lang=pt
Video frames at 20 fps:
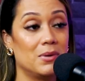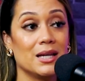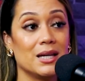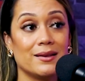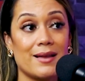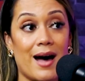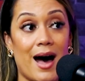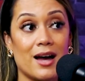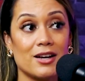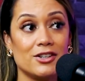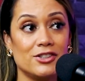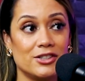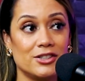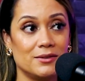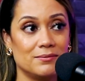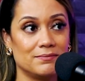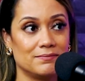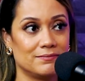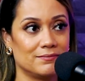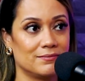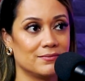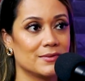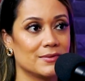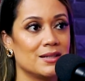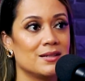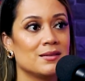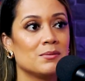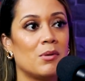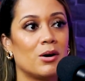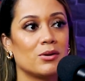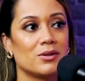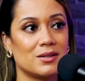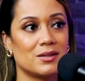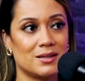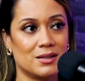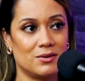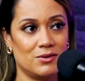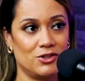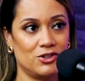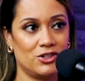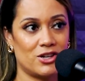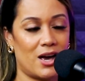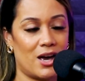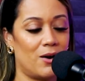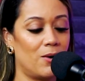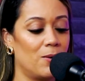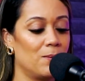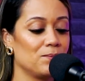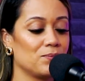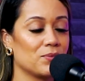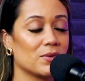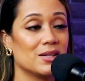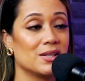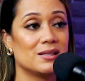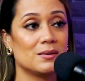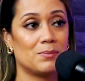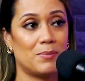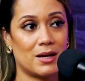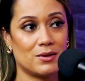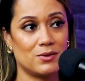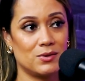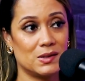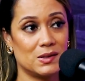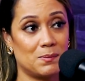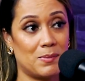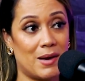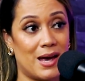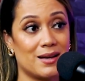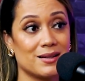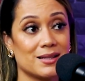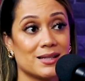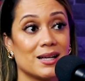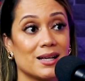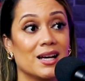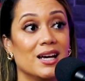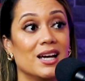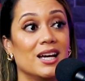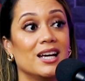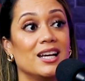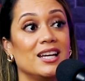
Blindagem, esmaltação em gel Spa dos Pés,